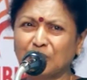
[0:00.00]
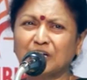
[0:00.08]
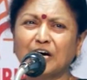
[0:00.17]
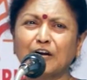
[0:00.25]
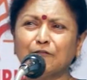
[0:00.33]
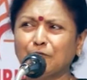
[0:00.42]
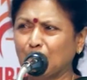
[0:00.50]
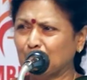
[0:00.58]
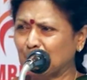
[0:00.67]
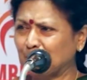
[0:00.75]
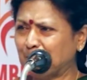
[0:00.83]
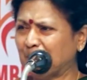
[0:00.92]
ஒரு கர்வம்
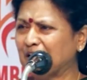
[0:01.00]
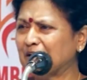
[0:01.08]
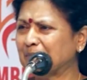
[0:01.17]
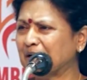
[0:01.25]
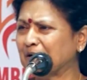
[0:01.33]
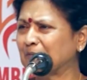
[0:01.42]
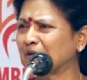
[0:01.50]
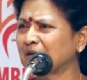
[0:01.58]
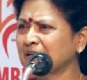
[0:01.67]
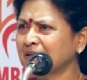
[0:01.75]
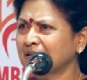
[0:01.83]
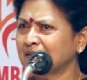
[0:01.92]
ஒரு பெருமை ஒரு
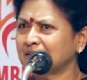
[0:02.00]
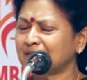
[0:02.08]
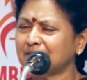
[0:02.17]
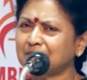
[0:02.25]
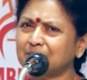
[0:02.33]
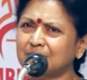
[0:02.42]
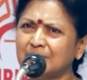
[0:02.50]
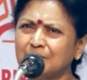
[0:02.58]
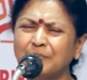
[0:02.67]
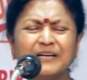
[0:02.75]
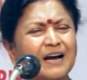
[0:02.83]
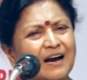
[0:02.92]

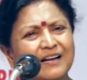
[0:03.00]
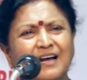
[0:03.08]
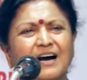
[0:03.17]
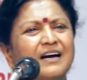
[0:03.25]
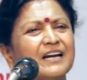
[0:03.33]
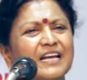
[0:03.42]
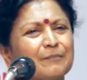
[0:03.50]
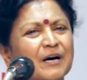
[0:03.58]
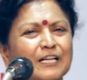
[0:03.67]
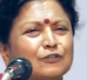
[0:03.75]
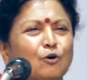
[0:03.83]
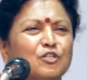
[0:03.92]
மிக
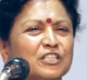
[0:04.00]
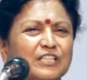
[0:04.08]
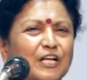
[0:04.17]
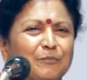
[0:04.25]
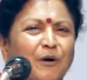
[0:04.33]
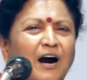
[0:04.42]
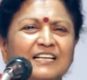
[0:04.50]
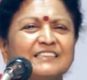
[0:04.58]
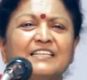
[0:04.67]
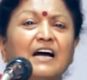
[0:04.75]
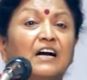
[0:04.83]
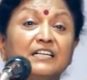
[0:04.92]
அநாகரிகமான தோற்றத்தில் இருப்போம்
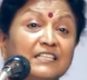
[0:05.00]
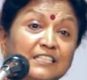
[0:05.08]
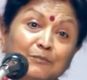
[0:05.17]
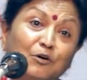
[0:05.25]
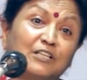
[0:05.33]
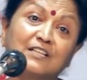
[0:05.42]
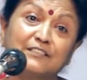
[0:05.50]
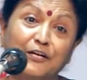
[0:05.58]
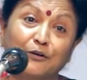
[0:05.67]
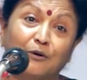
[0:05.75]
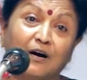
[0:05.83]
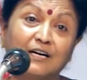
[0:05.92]
அகத்தின் அழுக்கு முகத்தில்
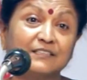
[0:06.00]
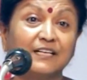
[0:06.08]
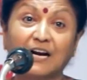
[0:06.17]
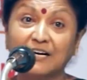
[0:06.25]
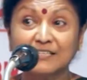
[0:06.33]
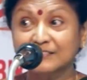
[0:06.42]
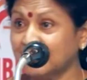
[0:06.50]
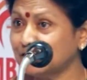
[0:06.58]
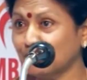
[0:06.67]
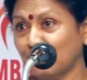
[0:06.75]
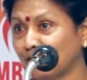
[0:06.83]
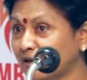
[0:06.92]
தெரியும் அகத்தின் அழகு
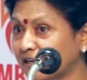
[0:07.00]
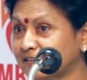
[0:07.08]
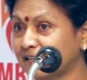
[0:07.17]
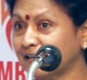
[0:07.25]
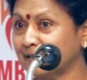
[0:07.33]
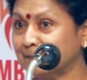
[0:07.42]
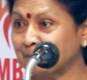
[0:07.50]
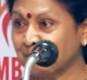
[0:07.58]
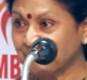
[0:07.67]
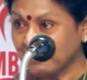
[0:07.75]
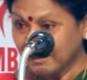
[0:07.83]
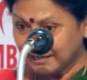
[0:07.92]
தெரியுதோ இல்லையோ எனக்கு தெரியாது
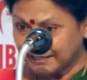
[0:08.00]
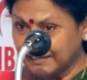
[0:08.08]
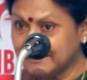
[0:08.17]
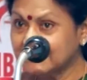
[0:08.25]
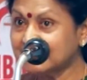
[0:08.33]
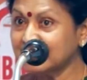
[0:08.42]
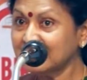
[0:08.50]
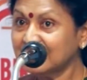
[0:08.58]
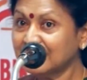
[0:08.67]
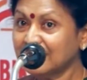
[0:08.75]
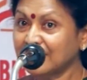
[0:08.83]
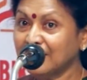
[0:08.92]
எடுத்து
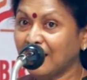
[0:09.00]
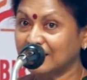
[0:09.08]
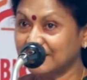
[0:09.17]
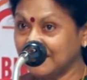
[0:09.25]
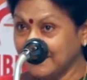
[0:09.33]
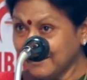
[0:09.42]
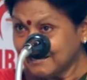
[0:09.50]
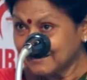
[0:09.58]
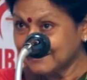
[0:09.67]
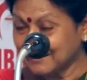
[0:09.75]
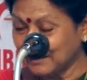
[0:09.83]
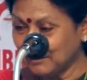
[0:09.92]
அதை
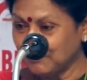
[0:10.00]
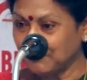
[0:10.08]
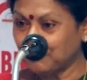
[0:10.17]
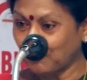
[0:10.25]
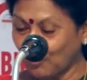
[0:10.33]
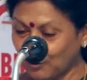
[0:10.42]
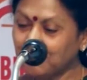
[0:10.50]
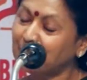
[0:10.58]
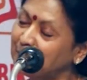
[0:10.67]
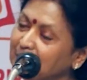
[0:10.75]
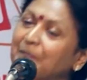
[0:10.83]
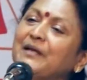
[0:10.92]
நீட்டுறதுக்காக அப்படி போ
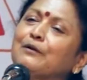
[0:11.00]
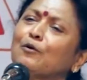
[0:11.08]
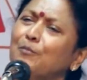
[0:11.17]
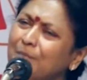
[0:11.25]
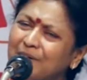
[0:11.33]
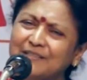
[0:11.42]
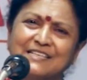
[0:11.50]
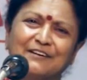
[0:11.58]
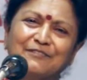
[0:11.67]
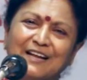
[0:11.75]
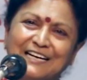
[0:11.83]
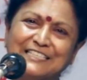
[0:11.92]
இப்படி ரொம்ப
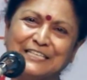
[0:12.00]
சர்வ